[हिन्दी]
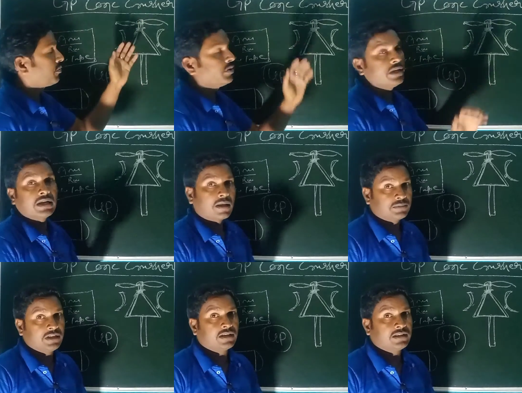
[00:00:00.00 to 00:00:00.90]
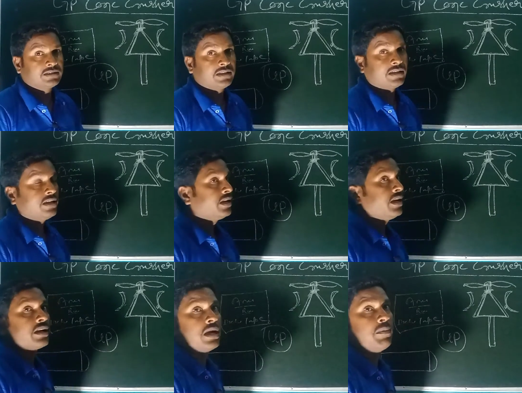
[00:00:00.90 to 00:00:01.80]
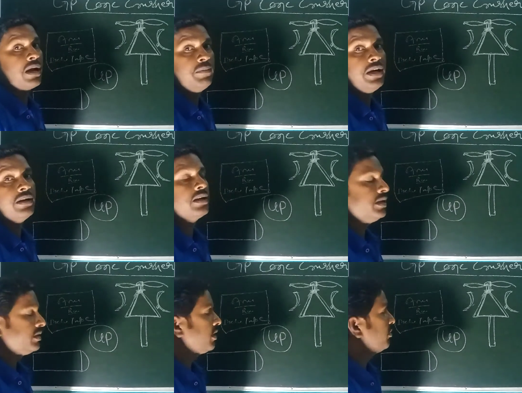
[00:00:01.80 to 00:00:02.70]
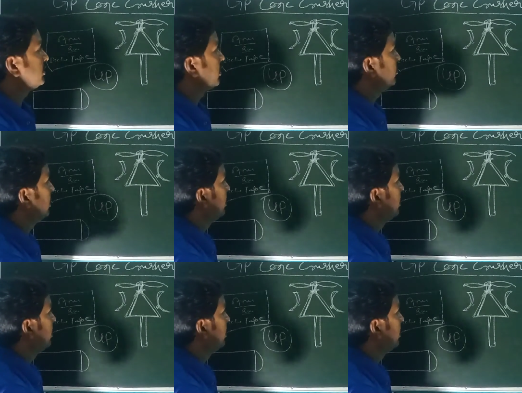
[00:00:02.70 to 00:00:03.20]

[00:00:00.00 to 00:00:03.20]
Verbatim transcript: आपको ये नापते रहना चाहिए कि हमारा मेंटल कितना बचा हुआ